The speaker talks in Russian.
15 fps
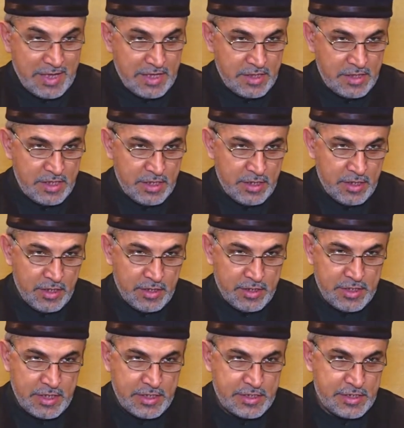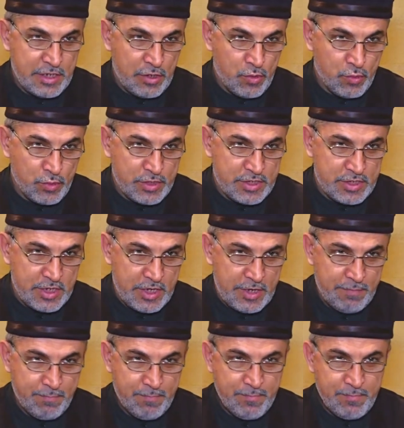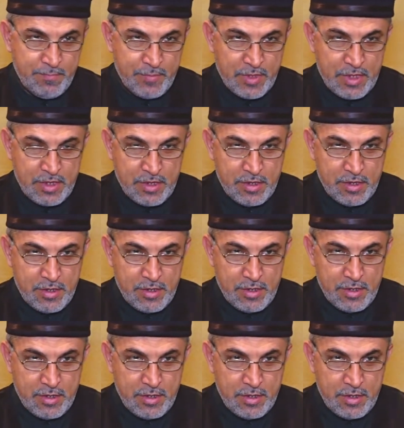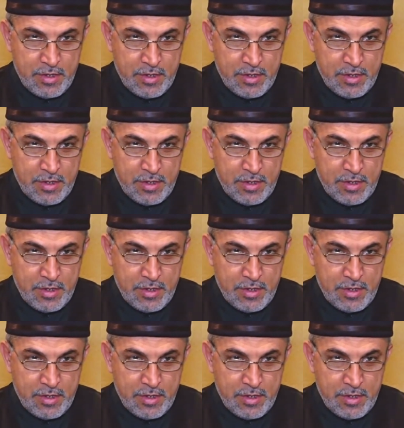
это наш отход от следования своей религии и